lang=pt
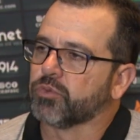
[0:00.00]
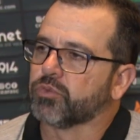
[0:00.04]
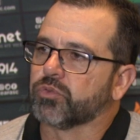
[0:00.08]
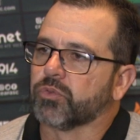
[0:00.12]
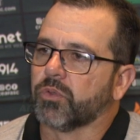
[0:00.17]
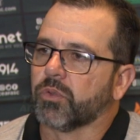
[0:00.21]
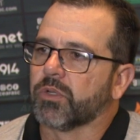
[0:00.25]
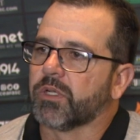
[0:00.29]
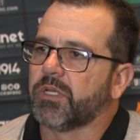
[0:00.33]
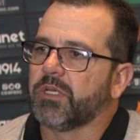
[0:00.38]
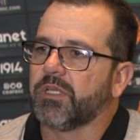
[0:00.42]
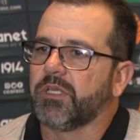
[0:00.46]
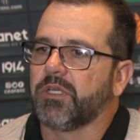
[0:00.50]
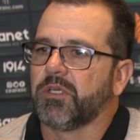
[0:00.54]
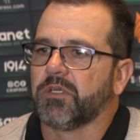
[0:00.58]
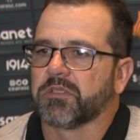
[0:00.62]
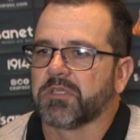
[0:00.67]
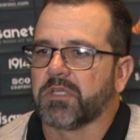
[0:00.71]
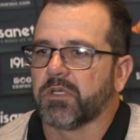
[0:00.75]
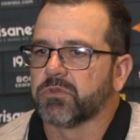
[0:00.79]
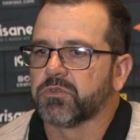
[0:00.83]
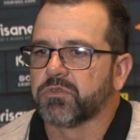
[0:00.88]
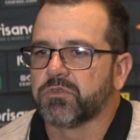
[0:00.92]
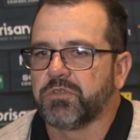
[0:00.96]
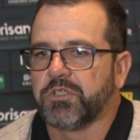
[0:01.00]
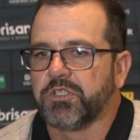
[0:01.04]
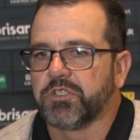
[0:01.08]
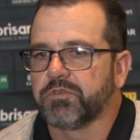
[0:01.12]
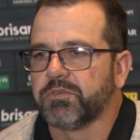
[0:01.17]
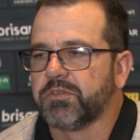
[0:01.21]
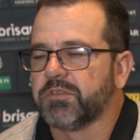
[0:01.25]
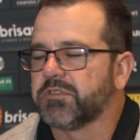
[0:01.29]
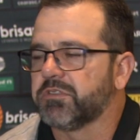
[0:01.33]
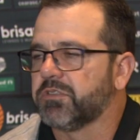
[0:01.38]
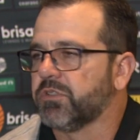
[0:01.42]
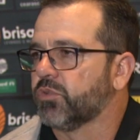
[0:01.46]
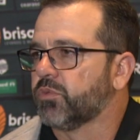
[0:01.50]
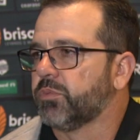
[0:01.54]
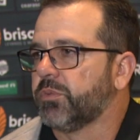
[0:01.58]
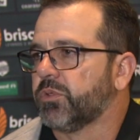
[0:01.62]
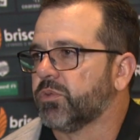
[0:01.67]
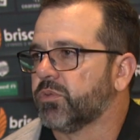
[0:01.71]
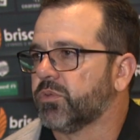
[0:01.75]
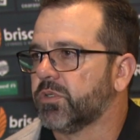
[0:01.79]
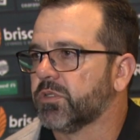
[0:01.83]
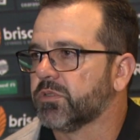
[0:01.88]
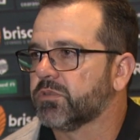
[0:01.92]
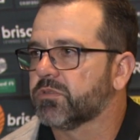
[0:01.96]
jogo ali, até os 20, 25
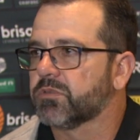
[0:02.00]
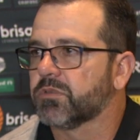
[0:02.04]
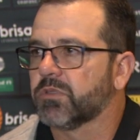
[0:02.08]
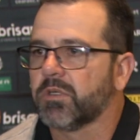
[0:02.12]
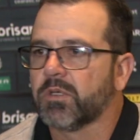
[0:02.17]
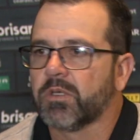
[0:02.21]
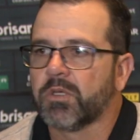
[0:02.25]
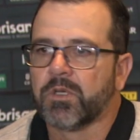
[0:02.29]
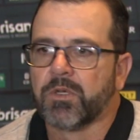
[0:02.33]
minutos.